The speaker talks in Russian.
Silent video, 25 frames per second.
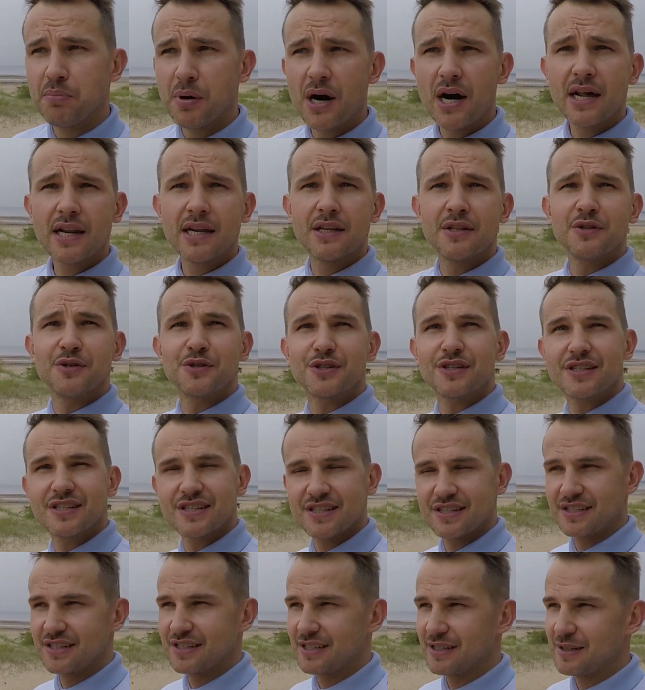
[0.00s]
парень,
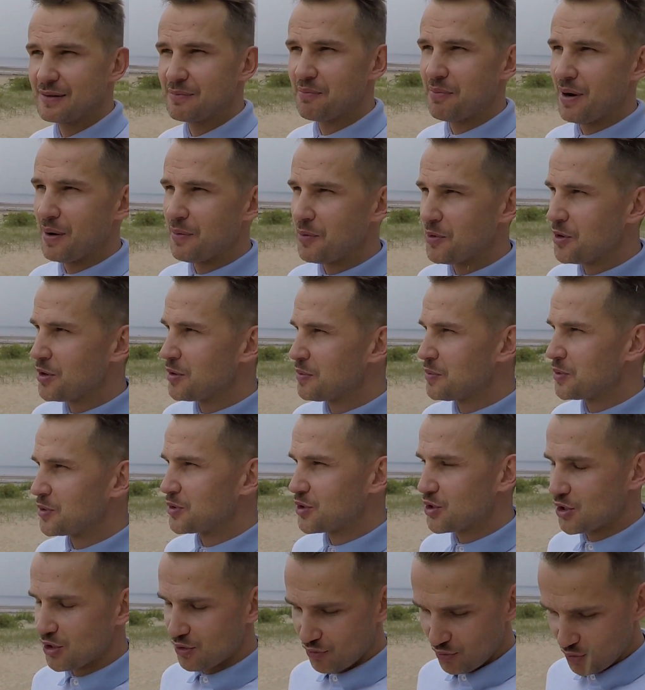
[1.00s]
с, э, по-моему,
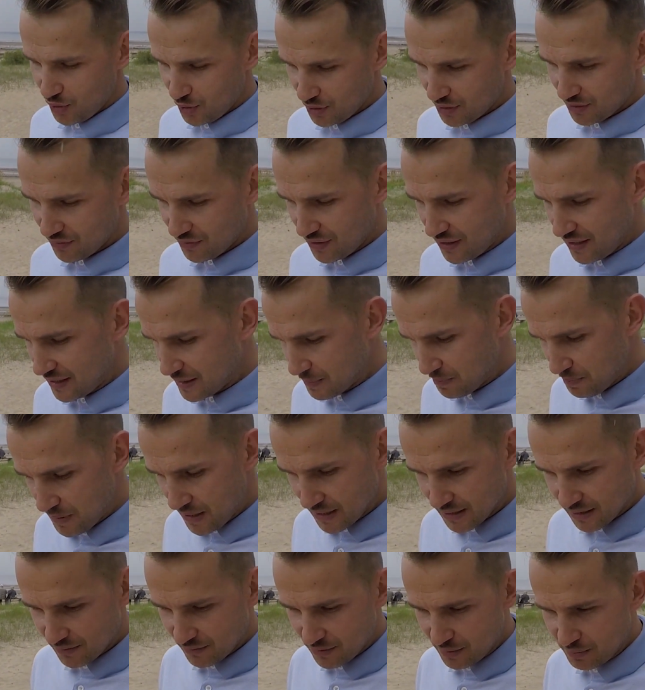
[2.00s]
с четвертого или с
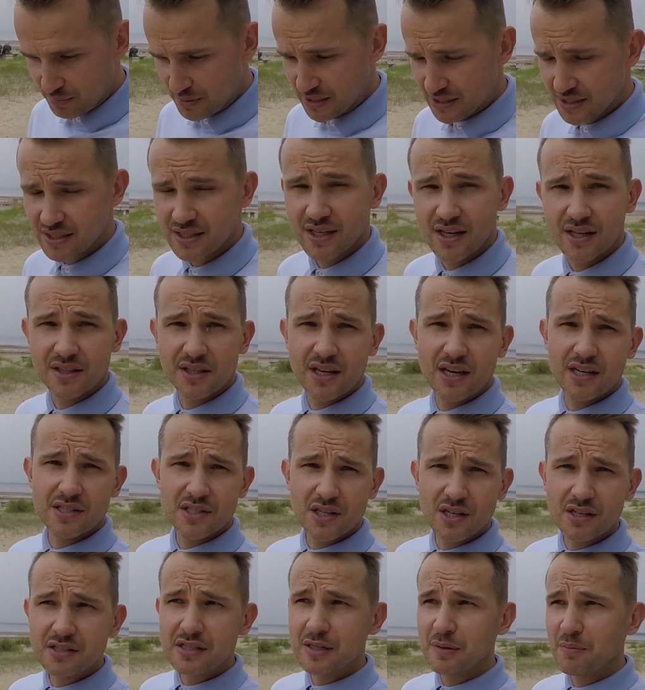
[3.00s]
пятого места
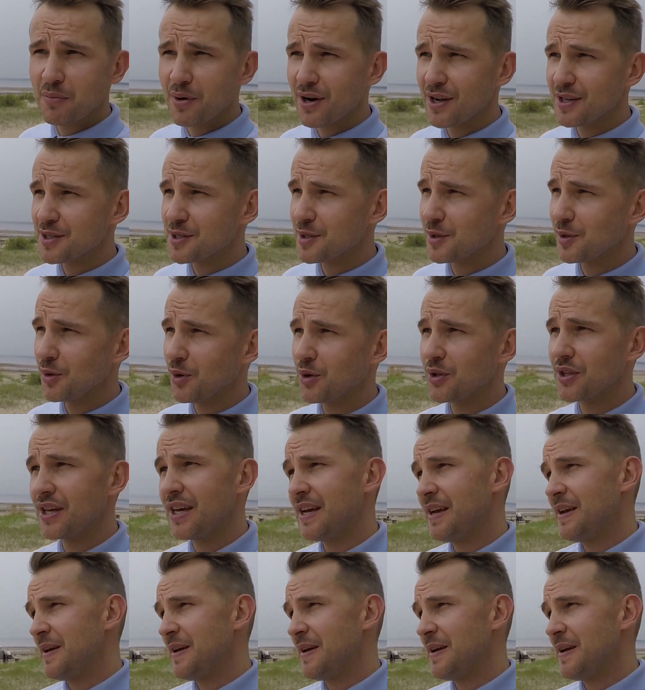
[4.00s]
отказался брать слот.